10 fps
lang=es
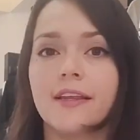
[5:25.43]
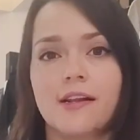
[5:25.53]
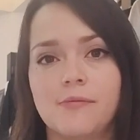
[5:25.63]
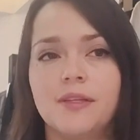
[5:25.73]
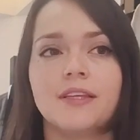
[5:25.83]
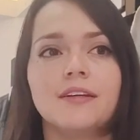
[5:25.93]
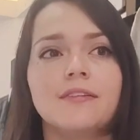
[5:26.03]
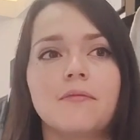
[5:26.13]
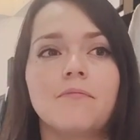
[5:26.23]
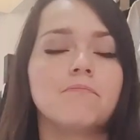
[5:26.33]
que
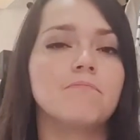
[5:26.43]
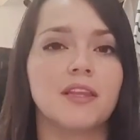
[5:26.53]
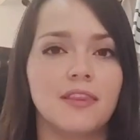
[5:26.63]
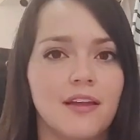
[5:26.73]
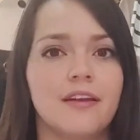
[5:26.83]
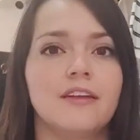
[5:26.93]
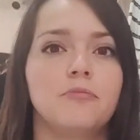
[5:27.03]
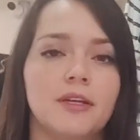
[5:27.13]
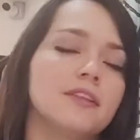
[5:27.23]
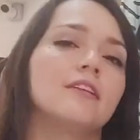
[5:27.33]
literalmente es meter
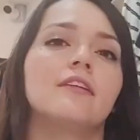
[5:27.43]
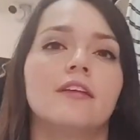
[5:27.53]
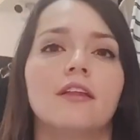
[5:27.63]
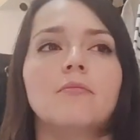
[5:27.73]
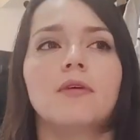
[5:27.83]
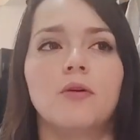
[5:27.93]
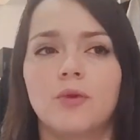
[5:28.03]
las prendas de denim